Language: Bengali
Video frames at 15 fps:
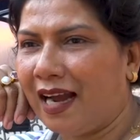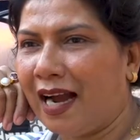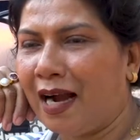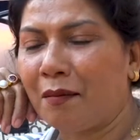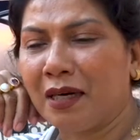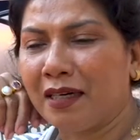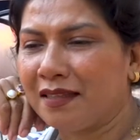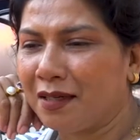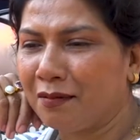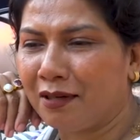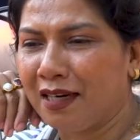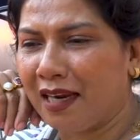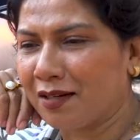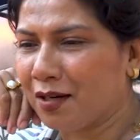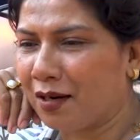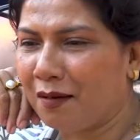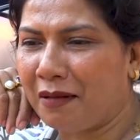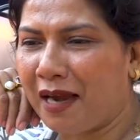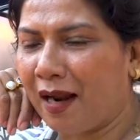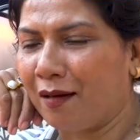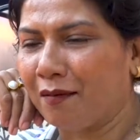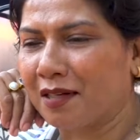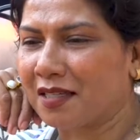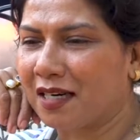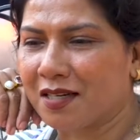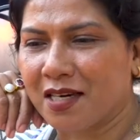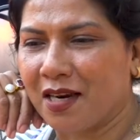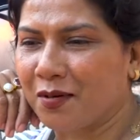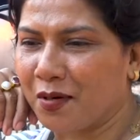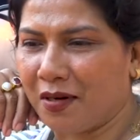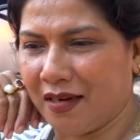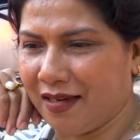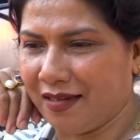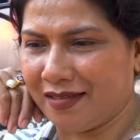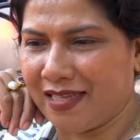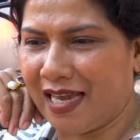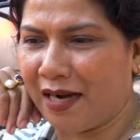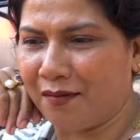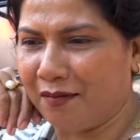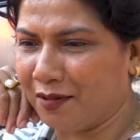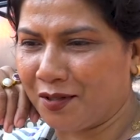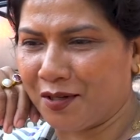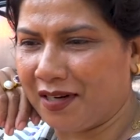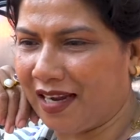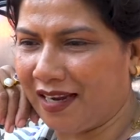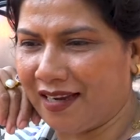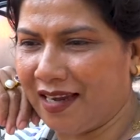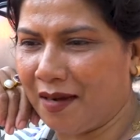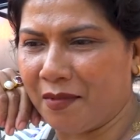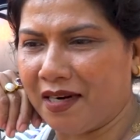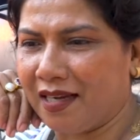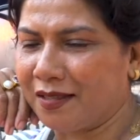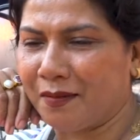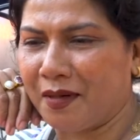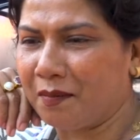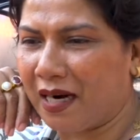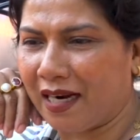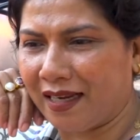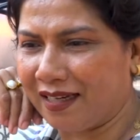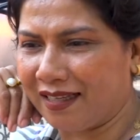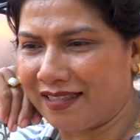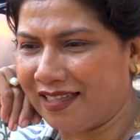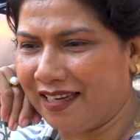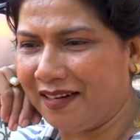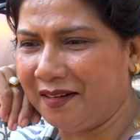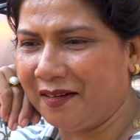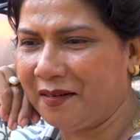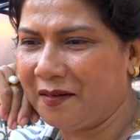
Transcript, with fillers: আমার জীবনে আসলে ভালোবাসা শেষ হয়ে গেছে আট বছর আগে আমার হাজব্যান্ড মারা গেছেন